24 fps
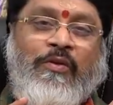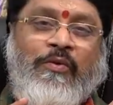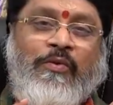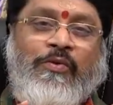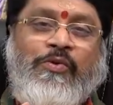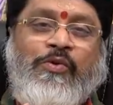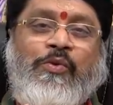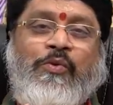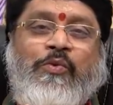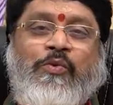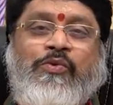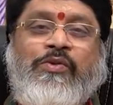
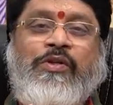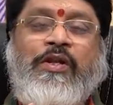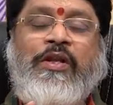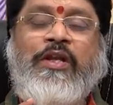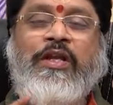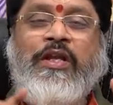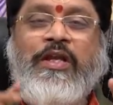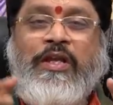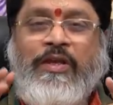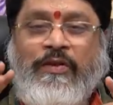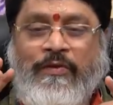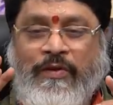కుజుడు కూర్చున్నాడు
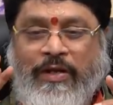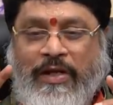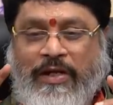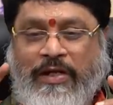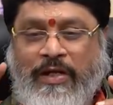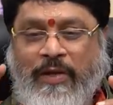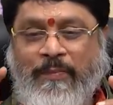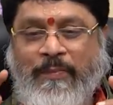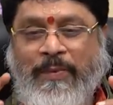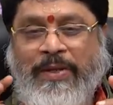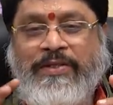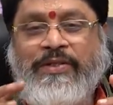
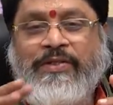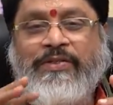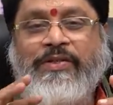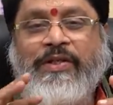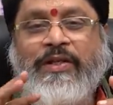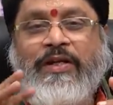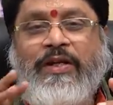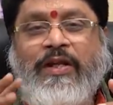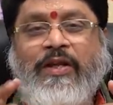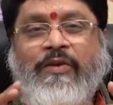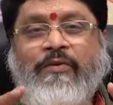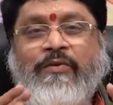ఇక్కడ మంచి
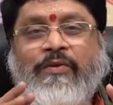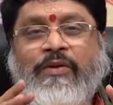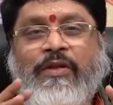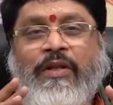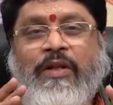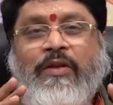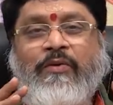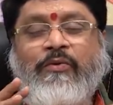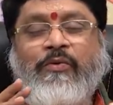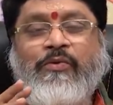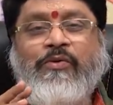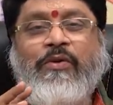చెట్లు
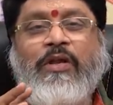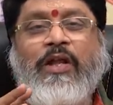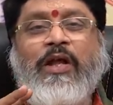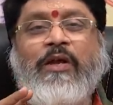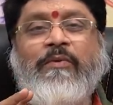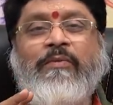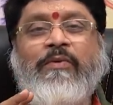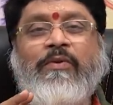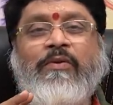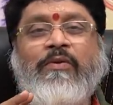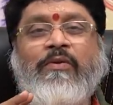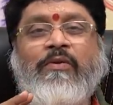ఏమన్నా కుజుడు
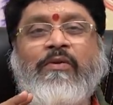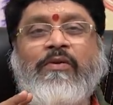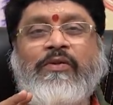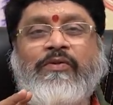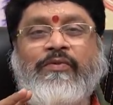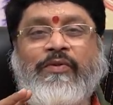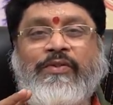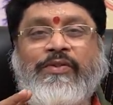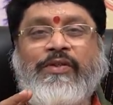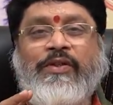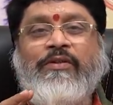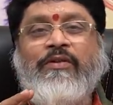లాభంలో
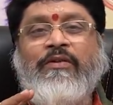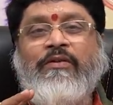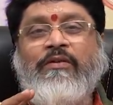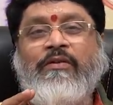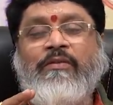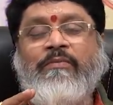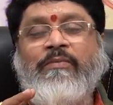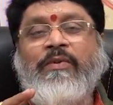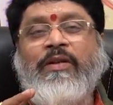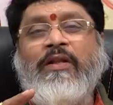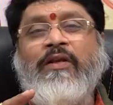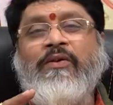
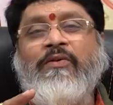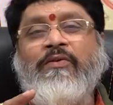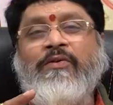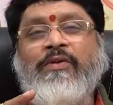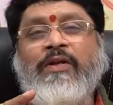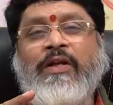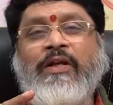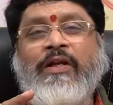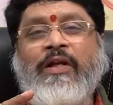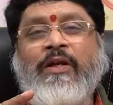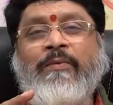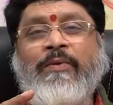స్వచ్ఛతంలో బలంగా
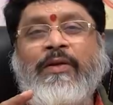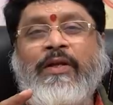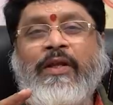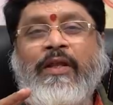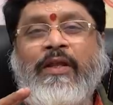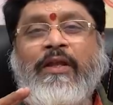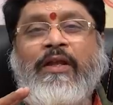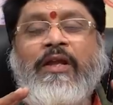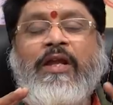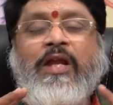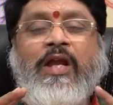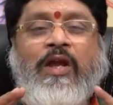ఉన్నాడు
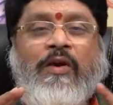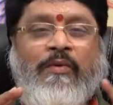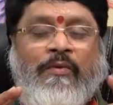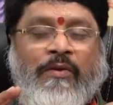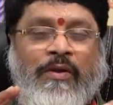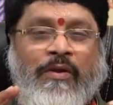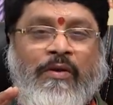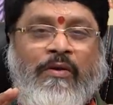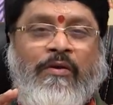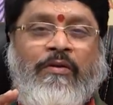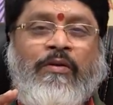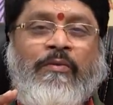కాబట్టి
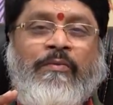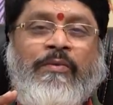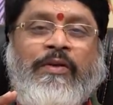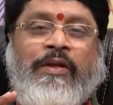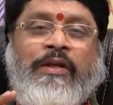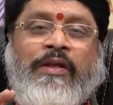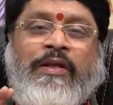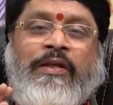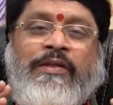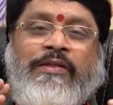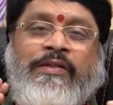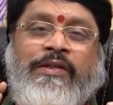వాడు
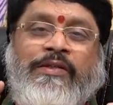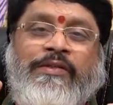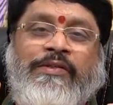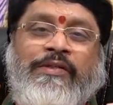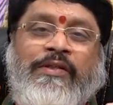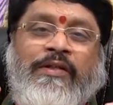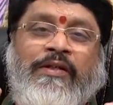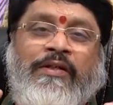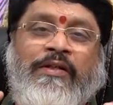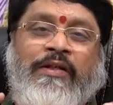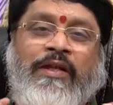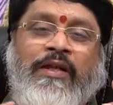ఆటోమేటిక్ ఏం
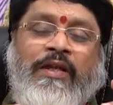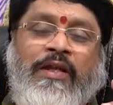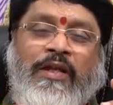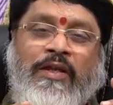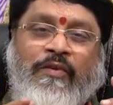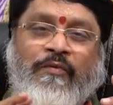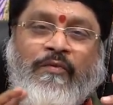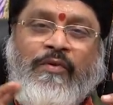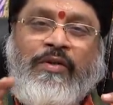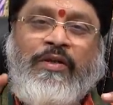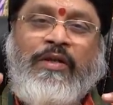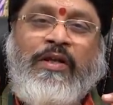చేస్తాడంటే
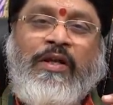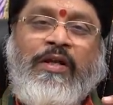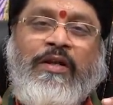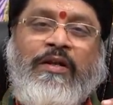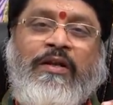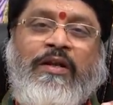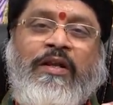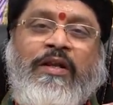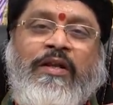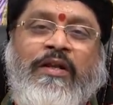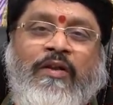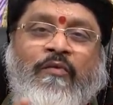వీటిని
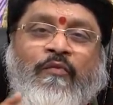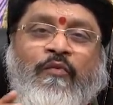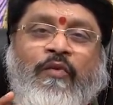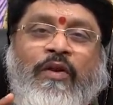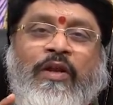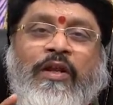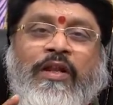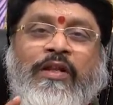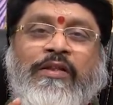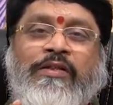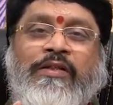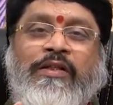అన్నింటిని
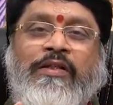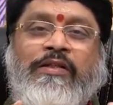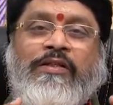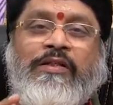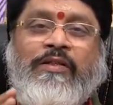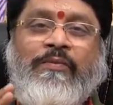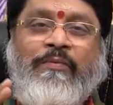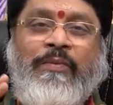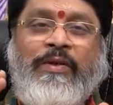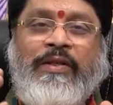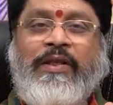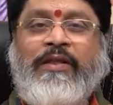ఫిల్టర్ చేసి
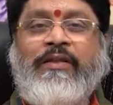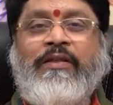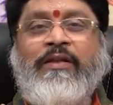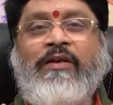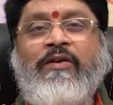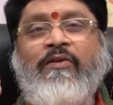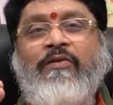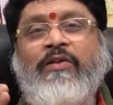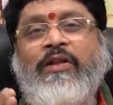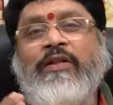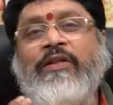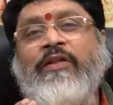మనకి ఎంత
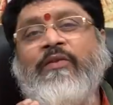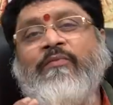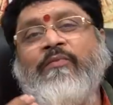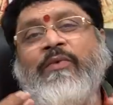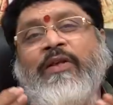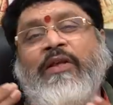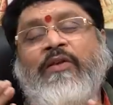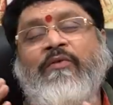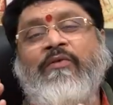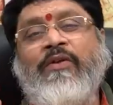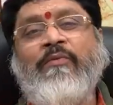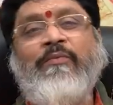కావాలో అంతే
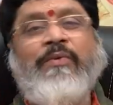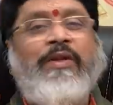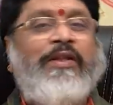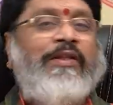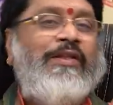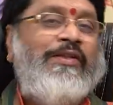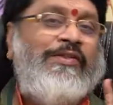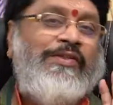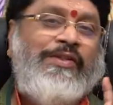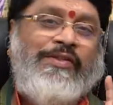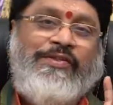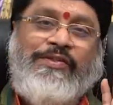మీకు ఇవ్వడం
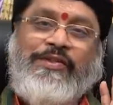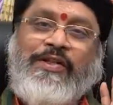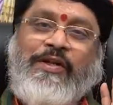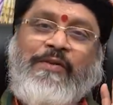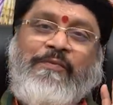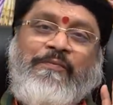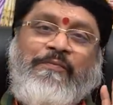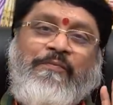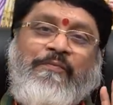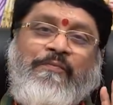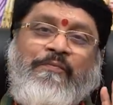ప్రయత్నం చేస్తారు